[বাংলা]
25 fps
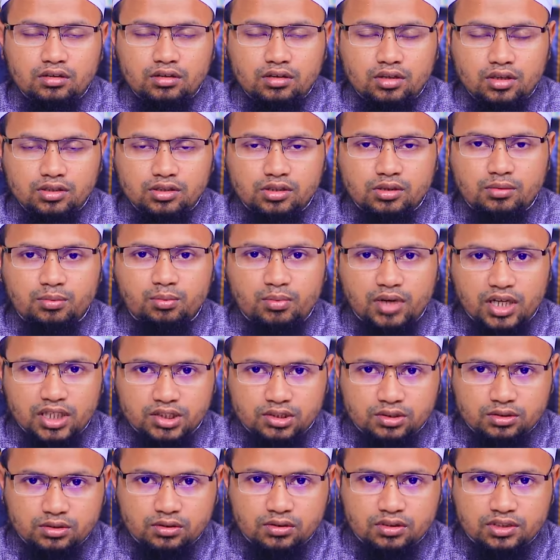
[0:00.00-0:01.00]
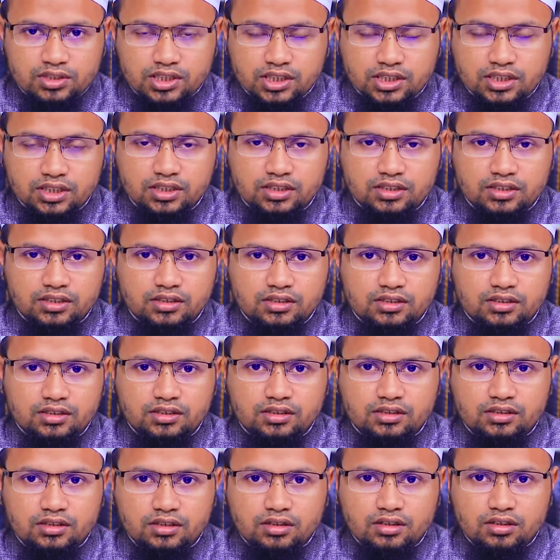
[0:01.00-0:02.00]
রজব মাস চলছে
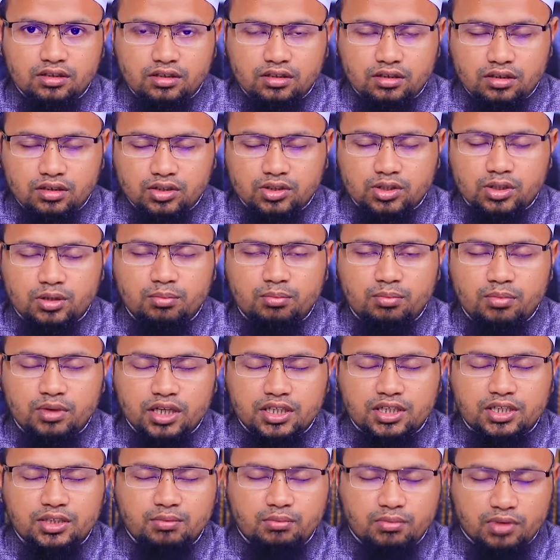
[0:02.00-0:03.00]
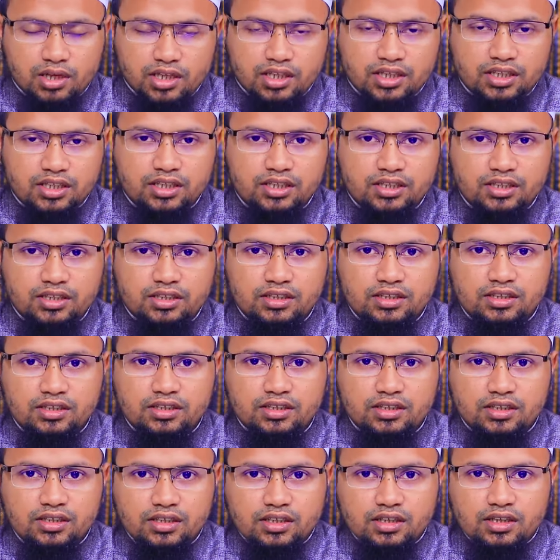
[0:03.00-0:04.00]
রজব মাস মানেই
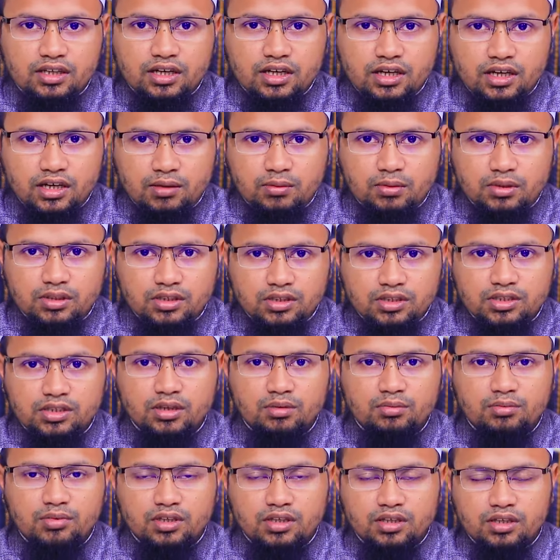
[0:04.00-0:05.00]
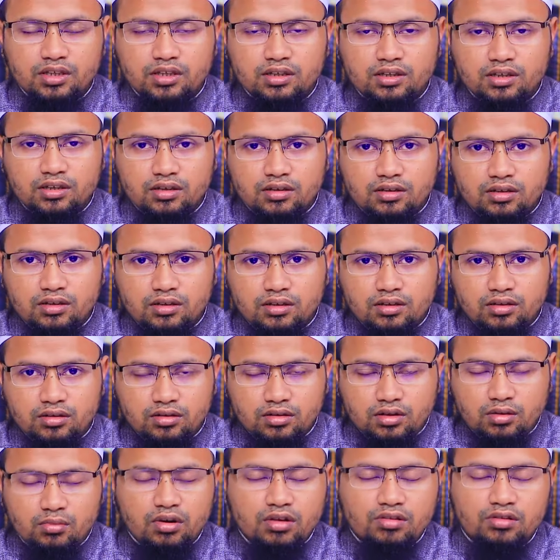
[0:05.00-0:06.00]
আমাদের সামনে
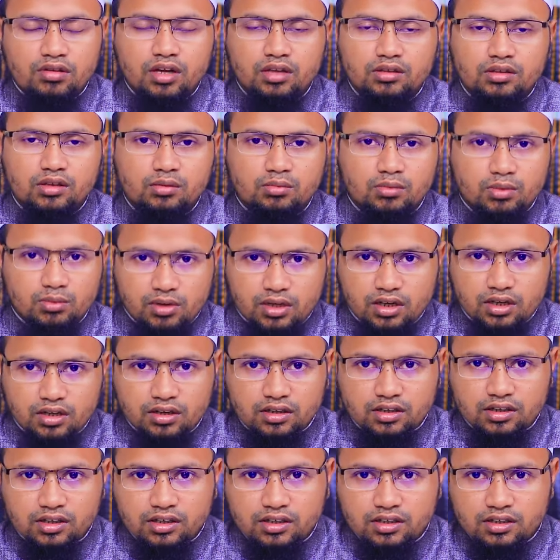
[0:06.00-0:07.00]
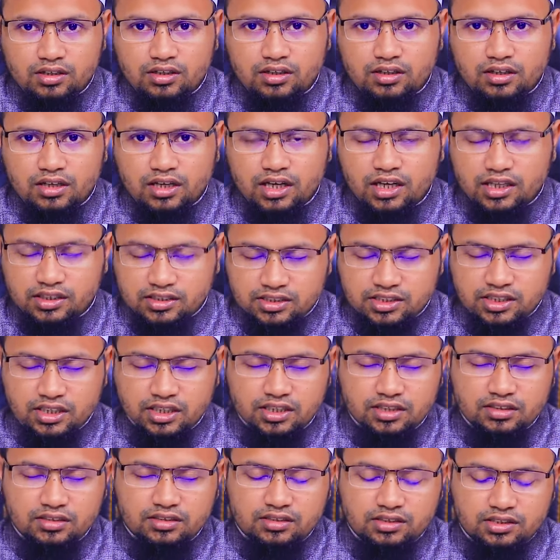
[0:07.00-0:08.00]
রমাদানুল মুবারক
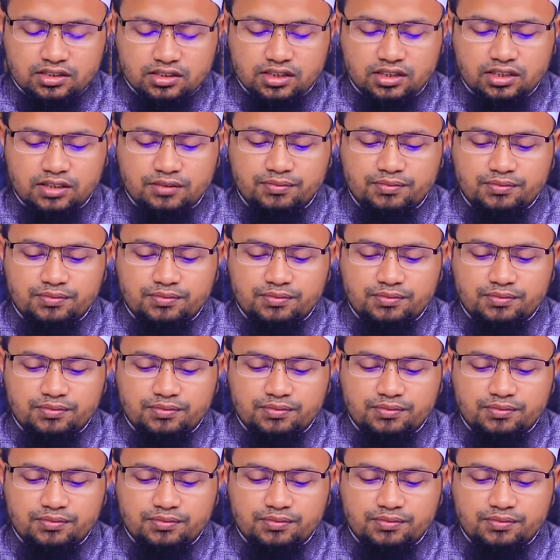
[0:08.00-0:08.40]
হাতছানি দিচ্ছে